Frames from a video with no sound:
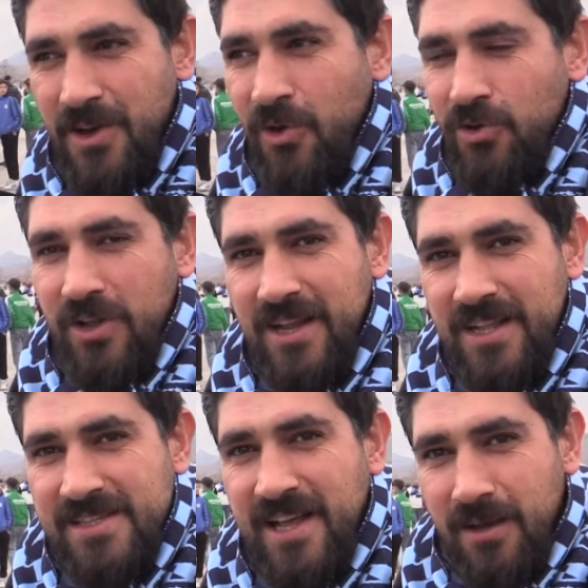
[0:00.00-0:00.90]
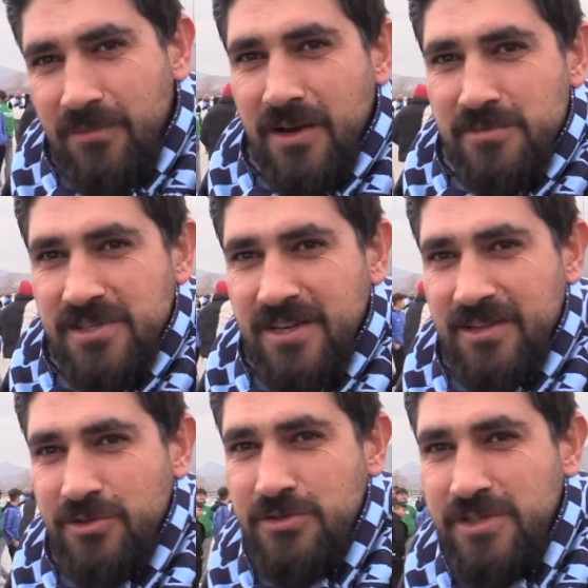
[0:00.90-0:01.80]
Onlara da selamlarımızı
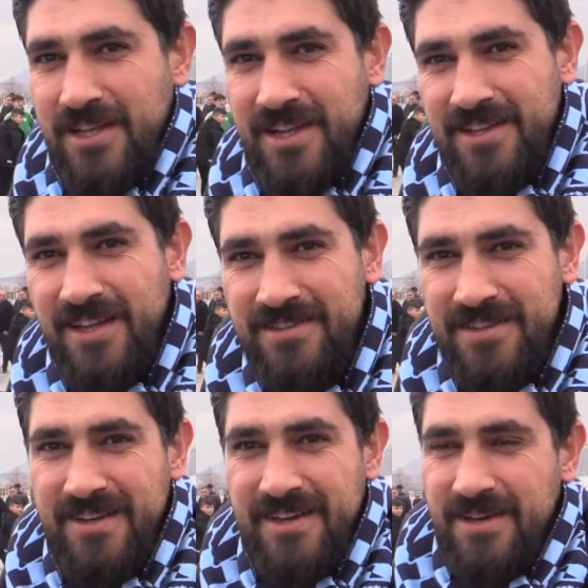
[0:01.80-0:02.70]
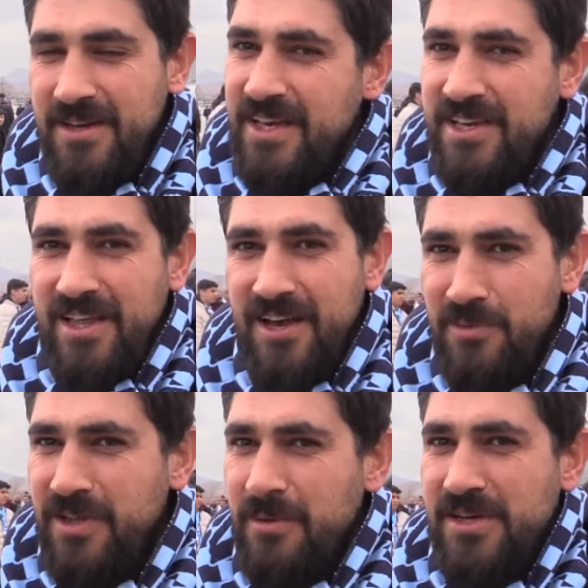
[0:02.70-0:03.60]
iletiyoruz Adana'dan. İki
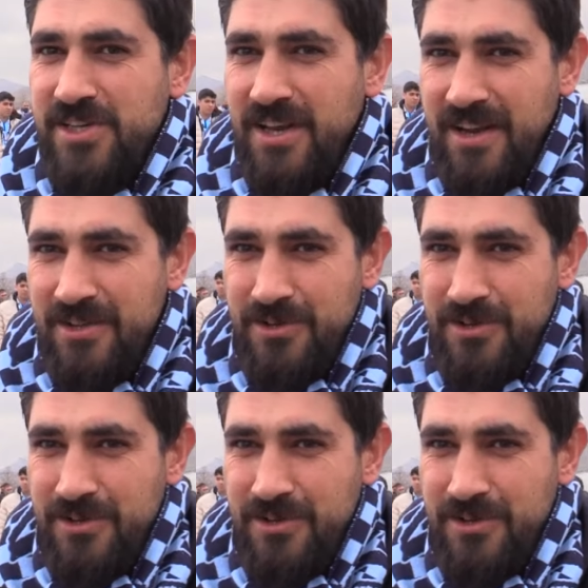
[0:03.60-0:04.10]
takıma da başarılar